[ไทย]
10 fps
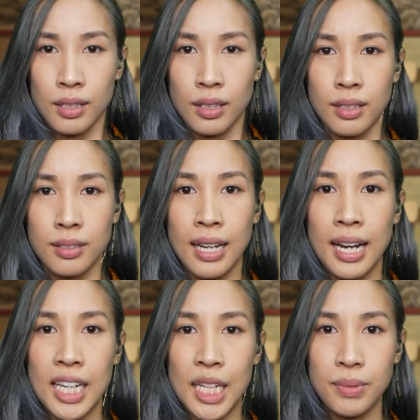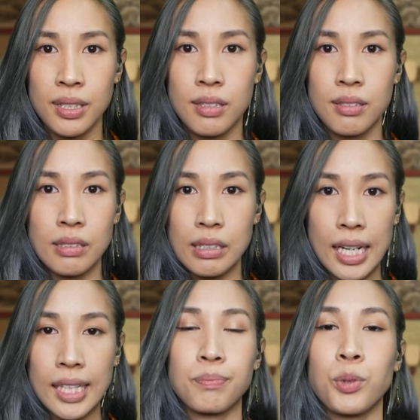ข้างในนี้มันเดือ
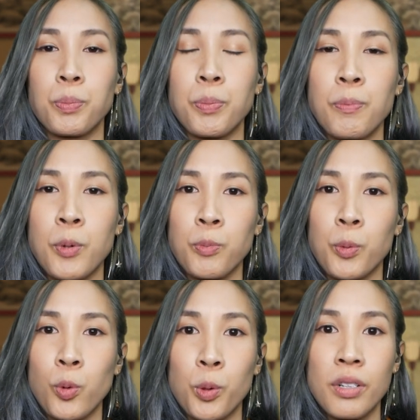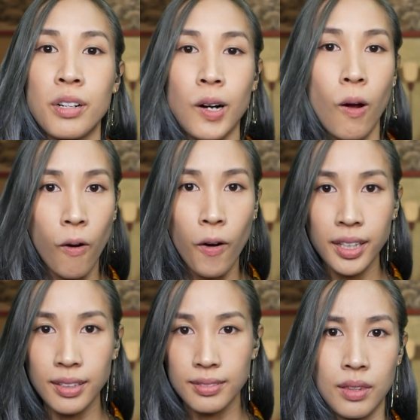ดปุดปุดปุดปุดปุดร้อน
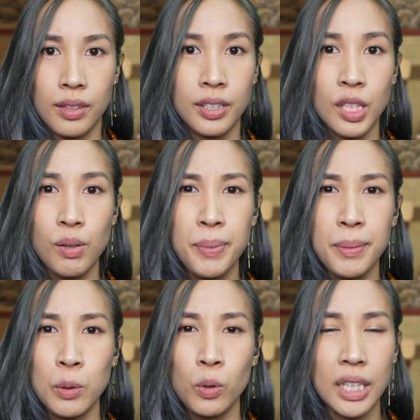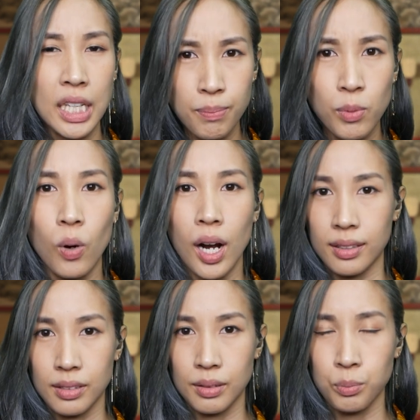ถือได้ว่าเป็นมนุษย์คิดบวก
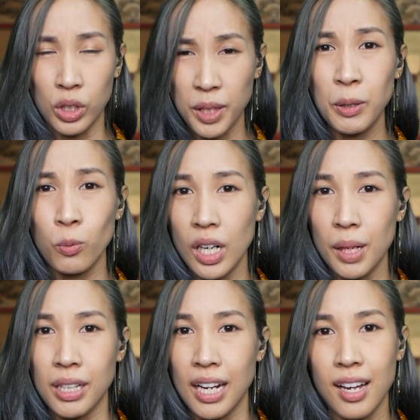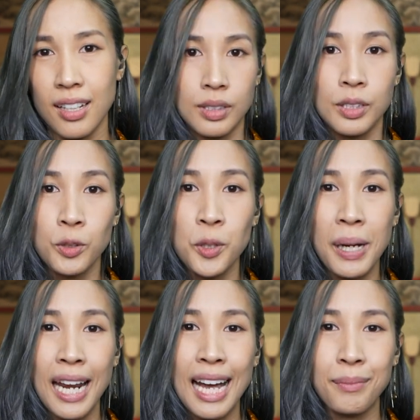บวกที่เป็นเวอร์บอะค่ะด้วยพ
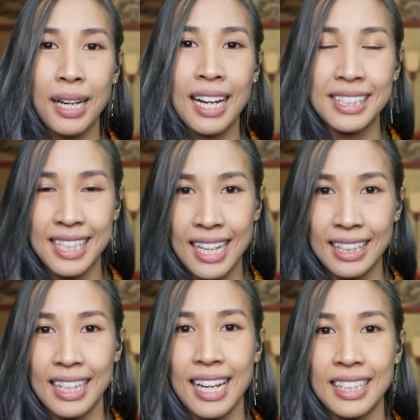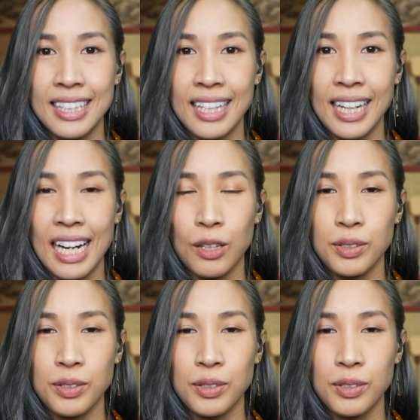ลังมหาศาลขนาดนี้นะคะ เขา